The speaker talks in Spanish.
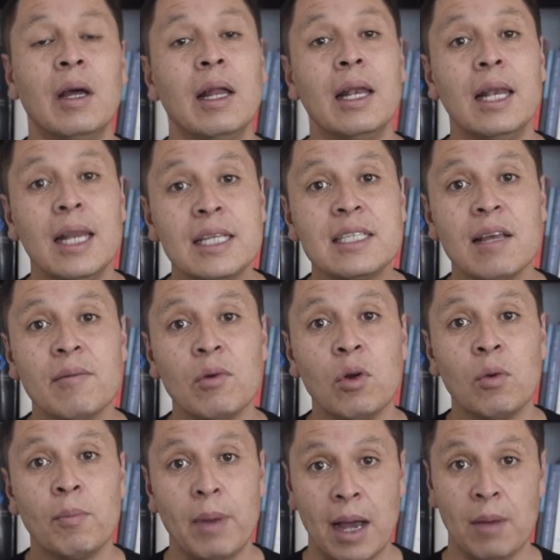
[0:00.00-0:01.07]
Les
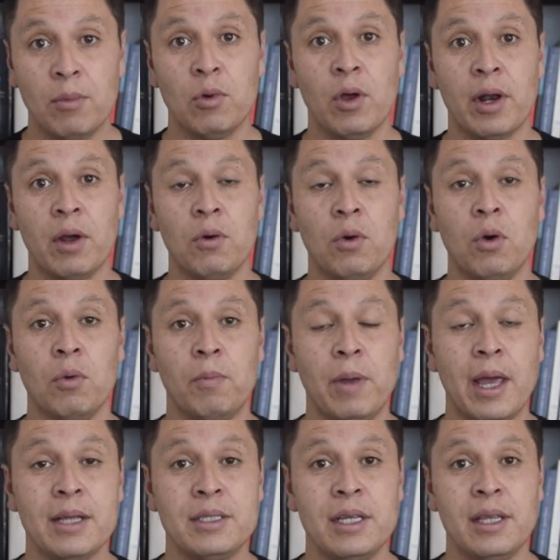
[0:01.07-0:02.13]
habló Pablo Araujo,
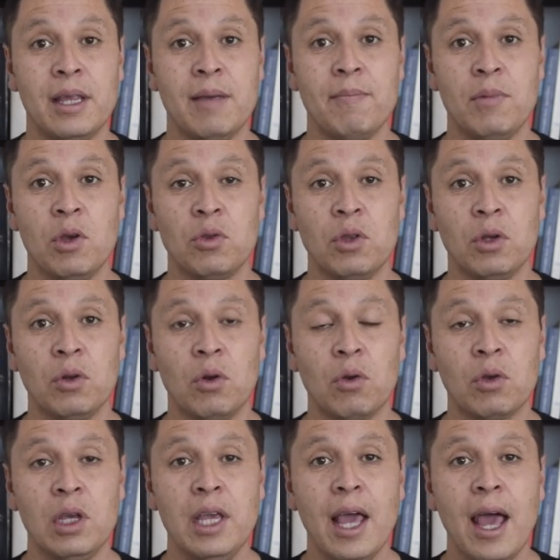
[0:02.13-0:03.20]
PhD en
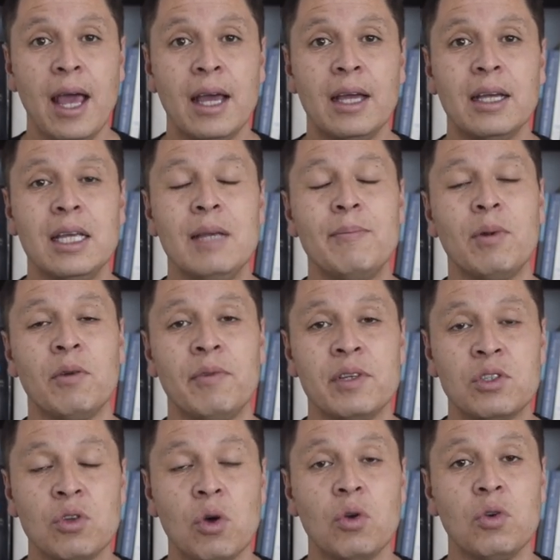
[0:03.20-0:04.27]
biotecnología y profesor